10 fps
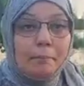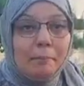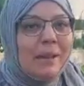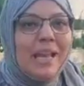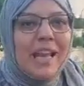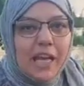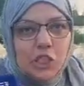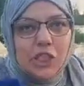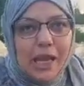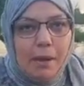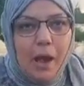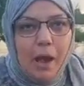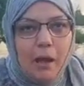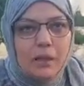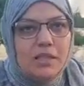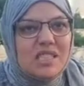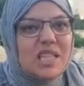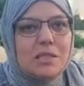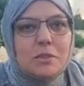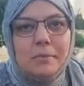ملي خرج دابا
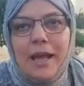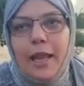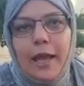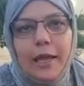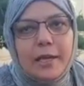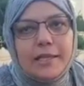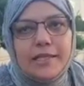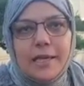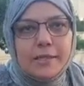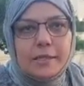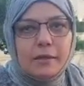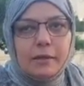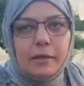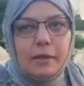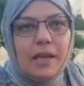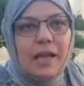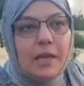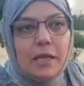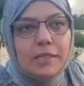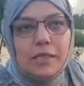تخص مع العائله تاعتي
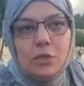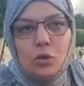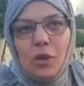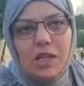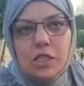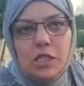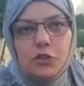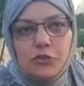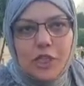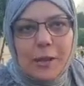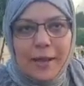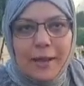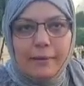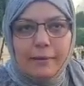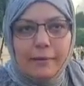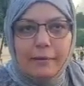العائله تاعتي كلها كتعيش في الشمال